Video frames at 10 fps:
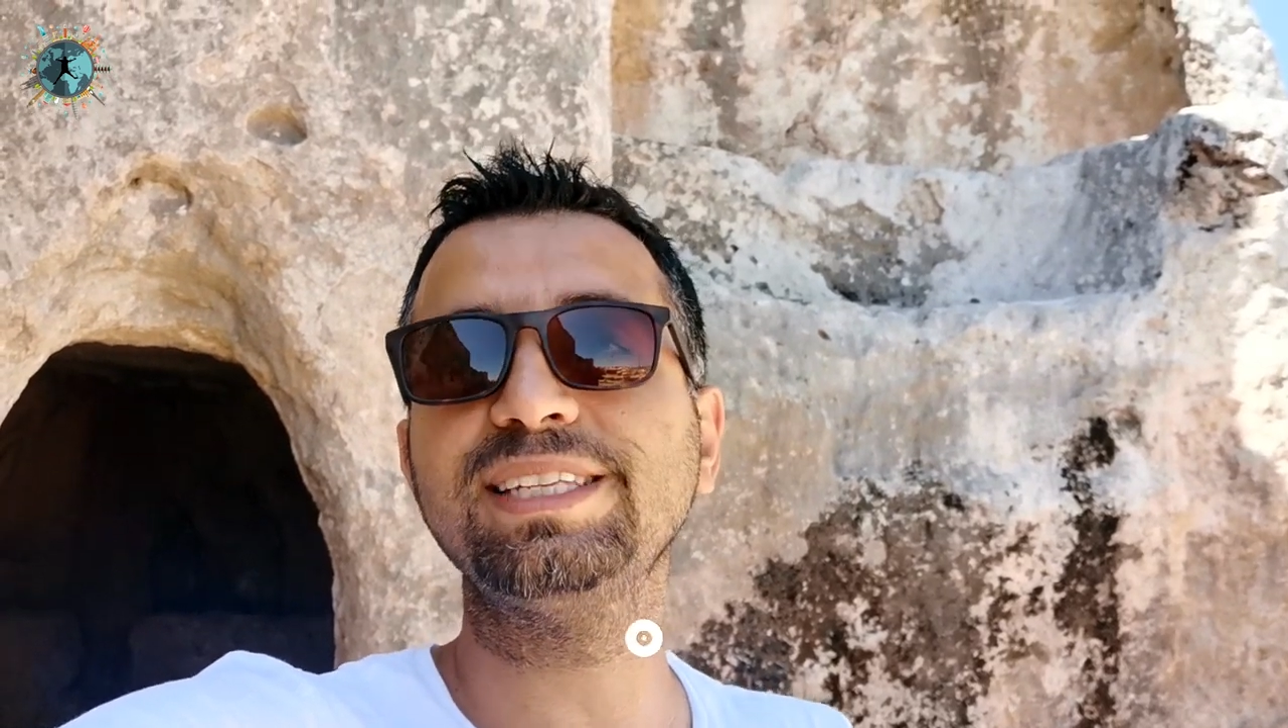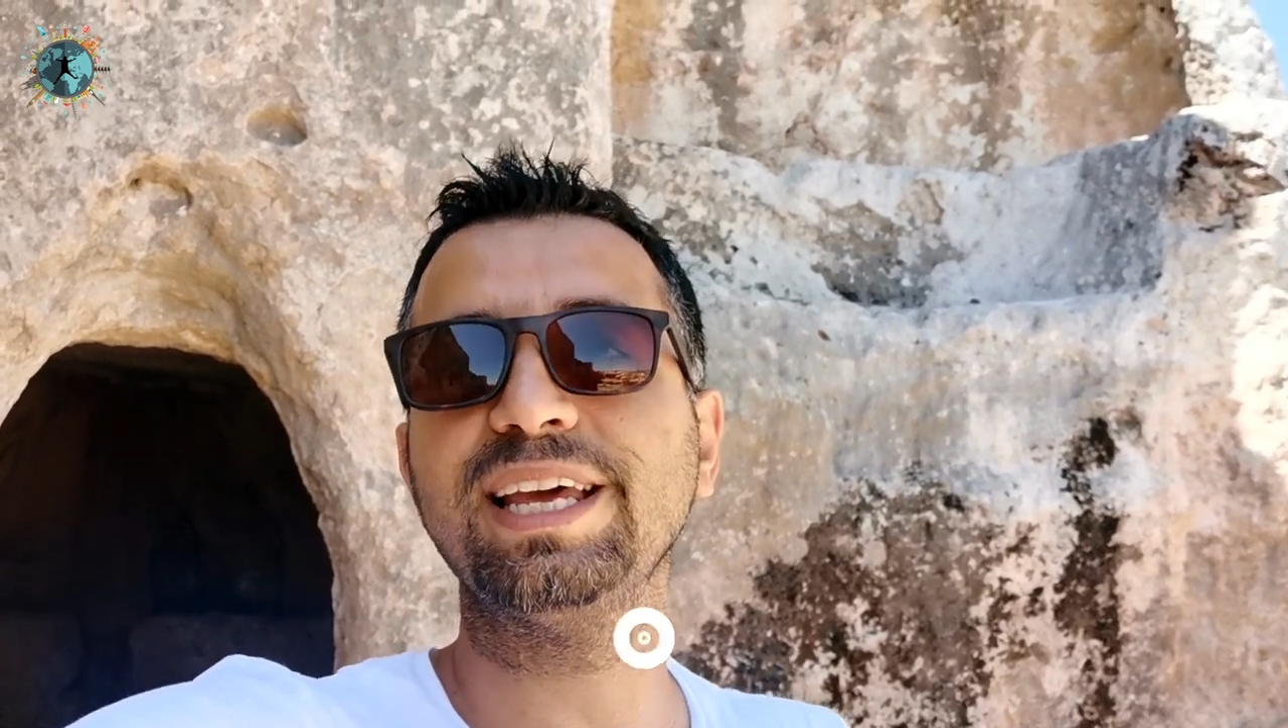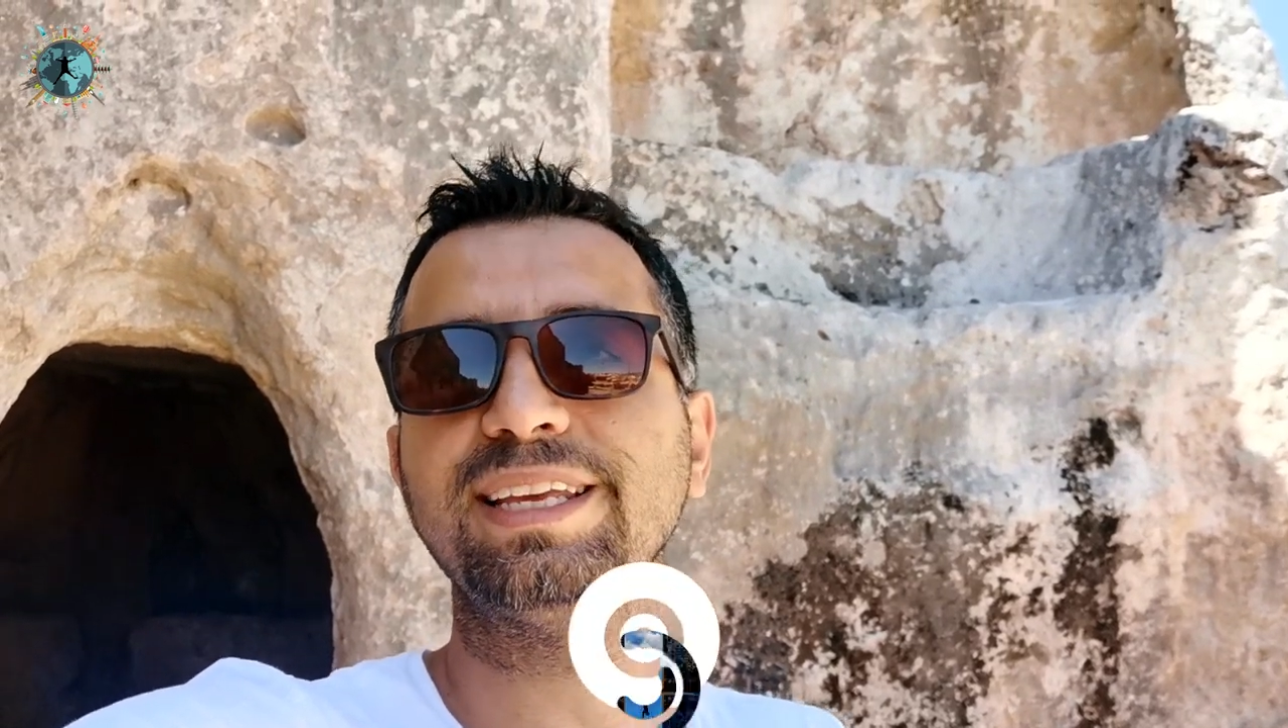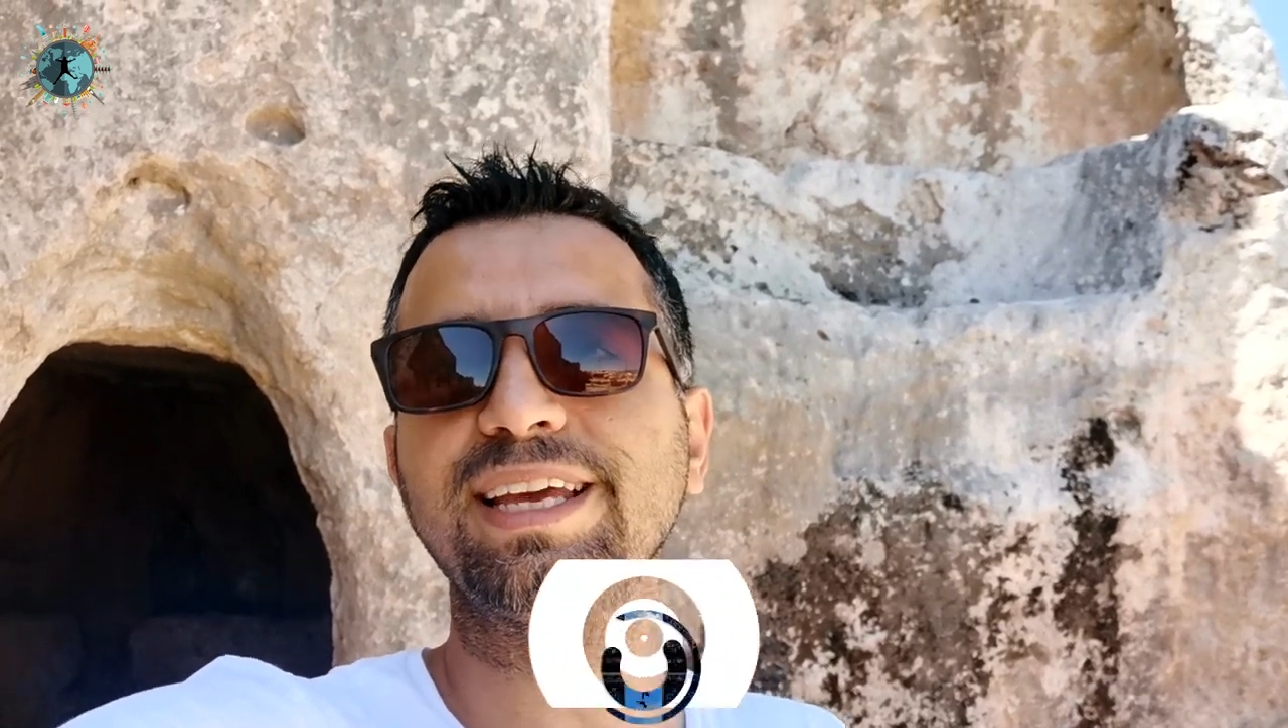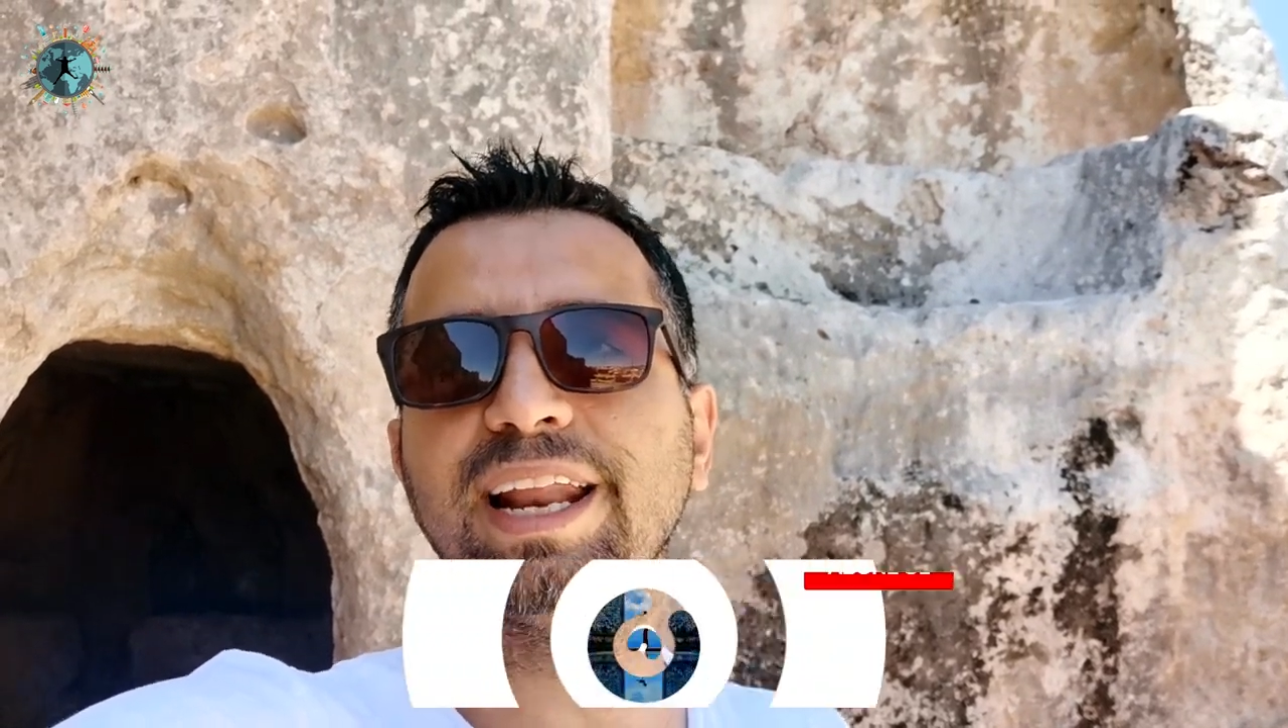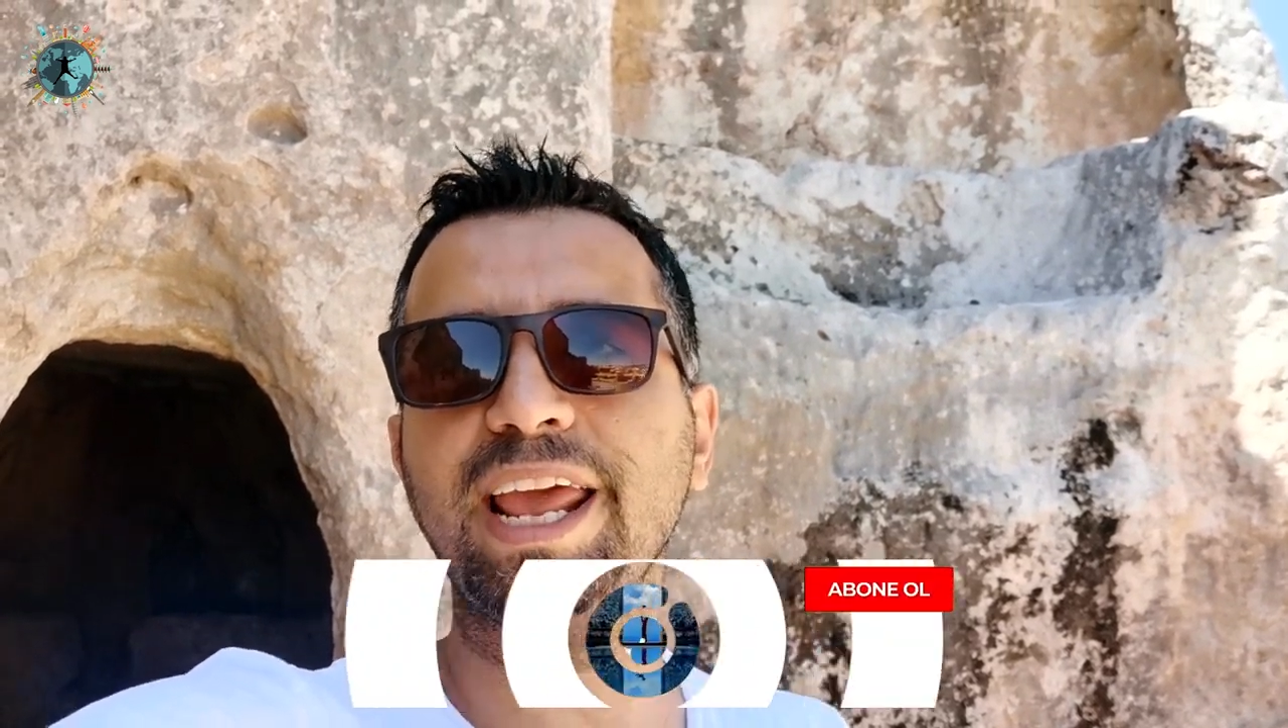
gereken